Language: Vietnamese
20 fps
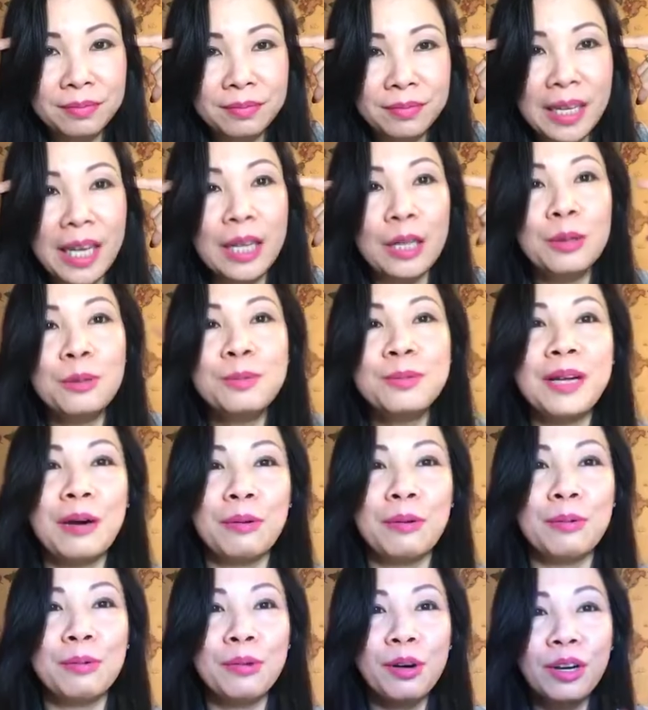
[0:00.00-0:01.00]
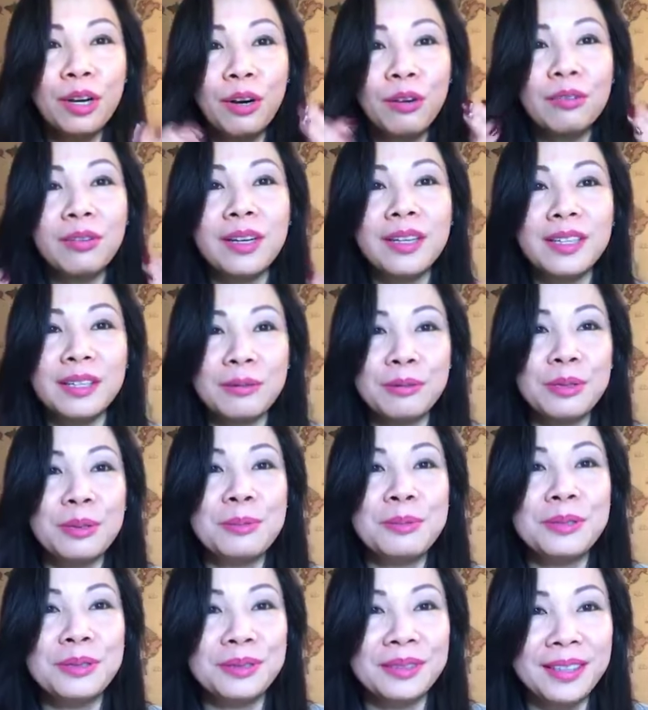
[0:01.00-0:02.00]
và lúc nào cũng có câu phật hiệu
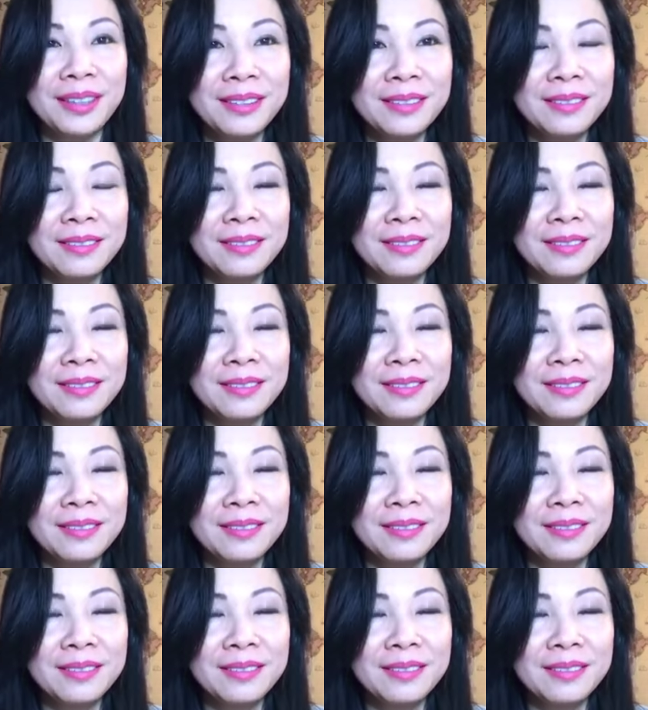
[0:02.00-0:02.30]
trong người hết